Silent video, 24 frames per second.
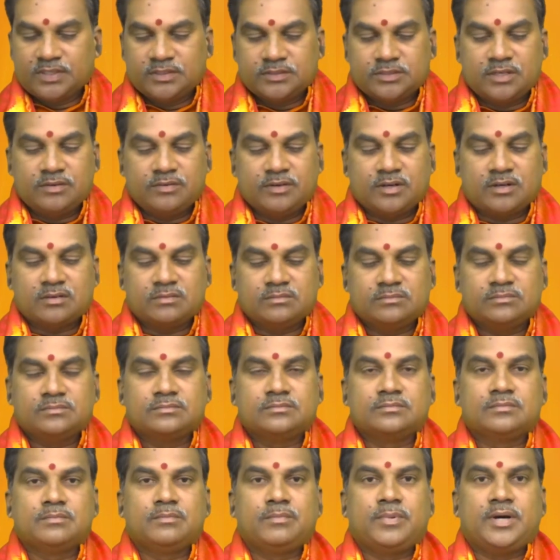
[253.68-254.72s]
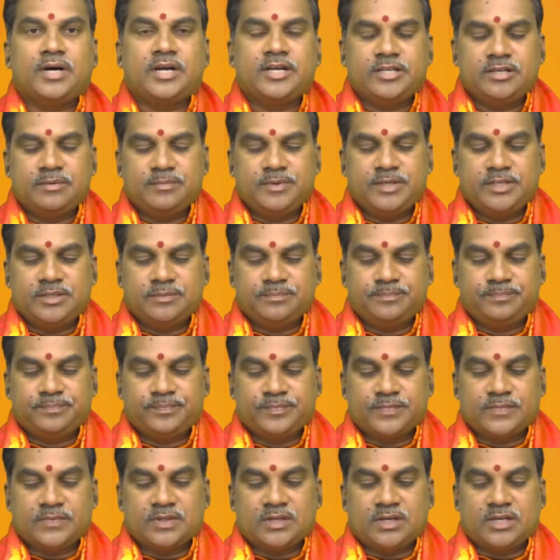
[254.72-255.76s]
శనివారం పాడ్యమి
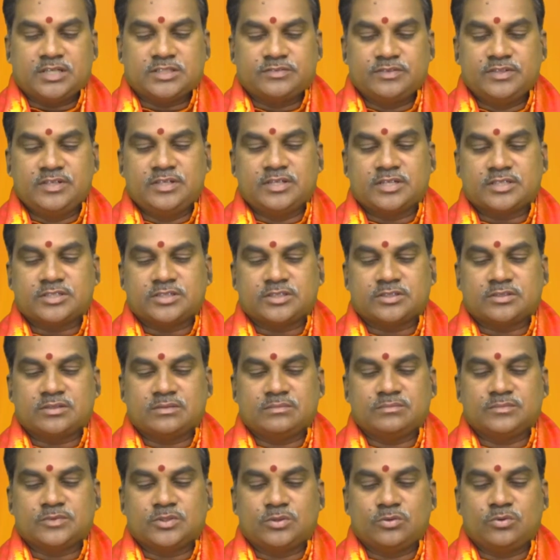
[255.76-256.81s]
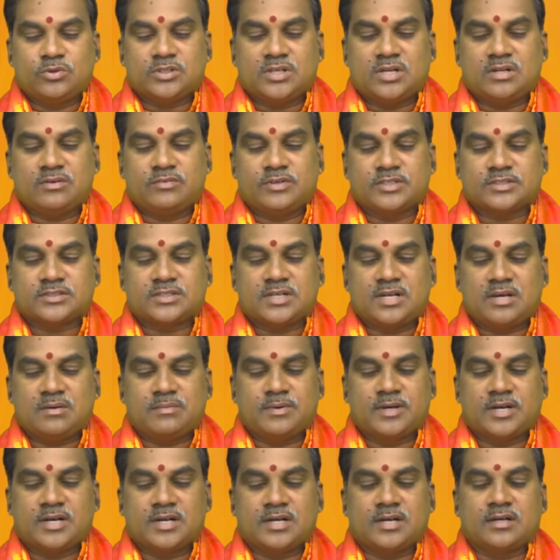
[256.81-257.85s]
అశ్విని నక్షత్రం నూతన
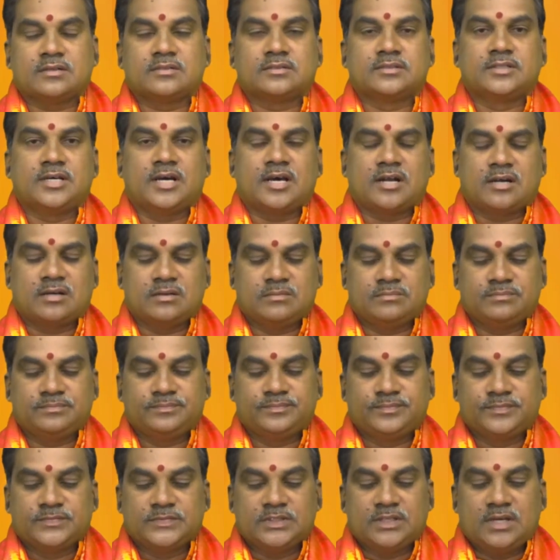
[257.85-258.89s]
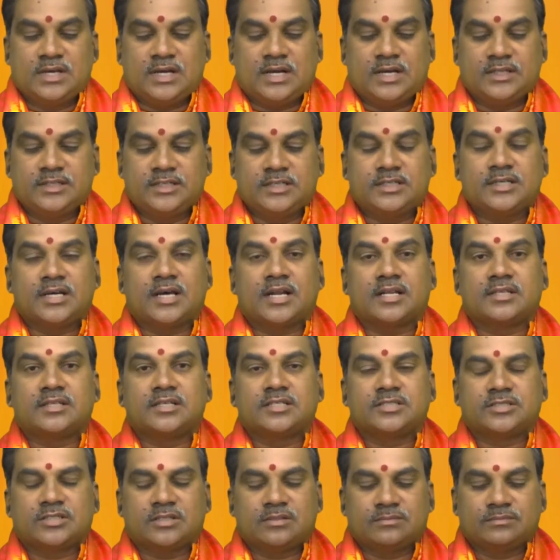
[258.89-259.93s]
వస్త్రాభరణ ధారణం అధికార
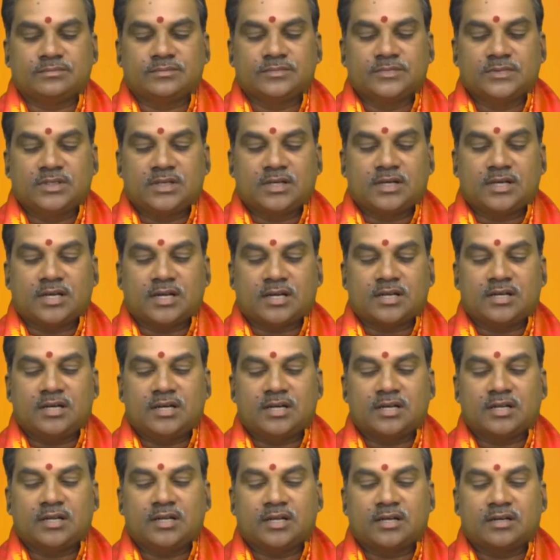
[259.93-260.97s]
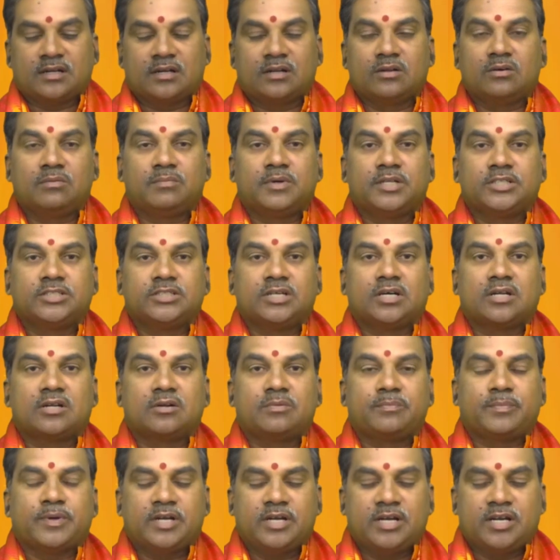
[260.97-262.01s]
దర్శనం కర్కాటక లగ్నంలో
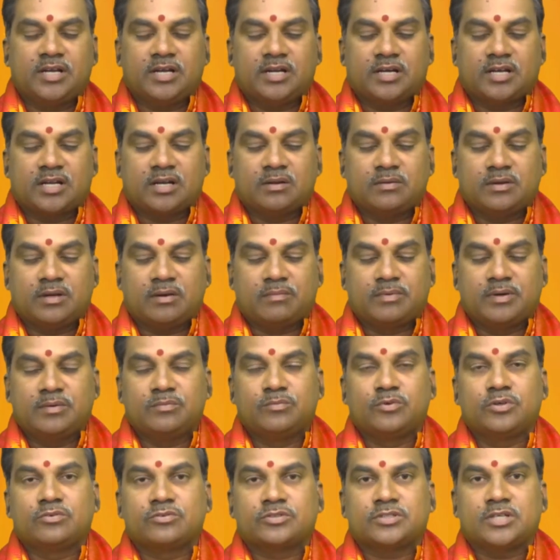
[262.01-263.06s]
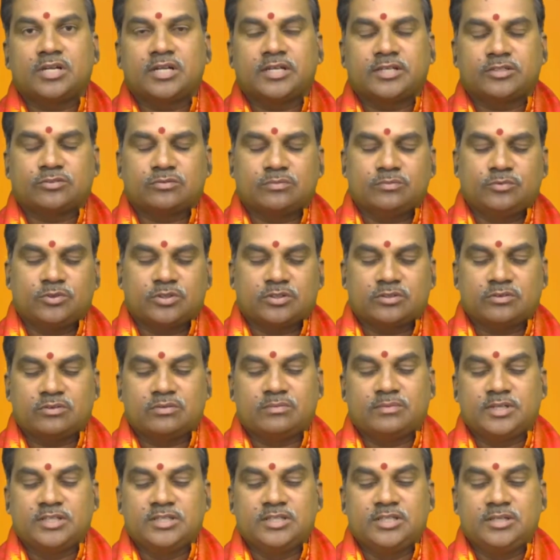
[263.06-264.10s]
మధ్యాహ్నం పన్నెండు గంటల యాభై మూడు నిమిషాలకి సుముహూర్తం
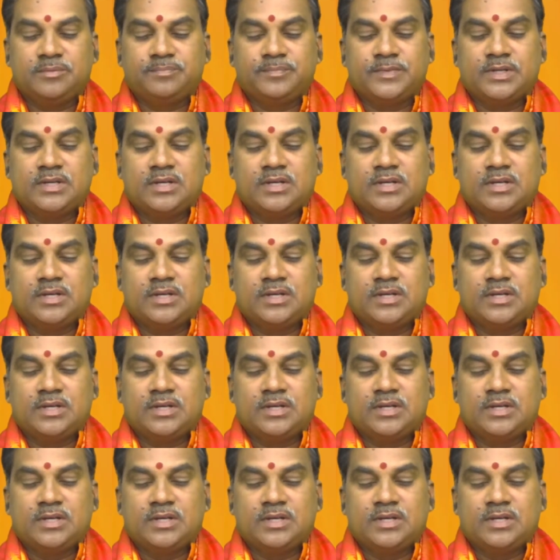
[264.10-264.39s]
ఇవ్వబడింది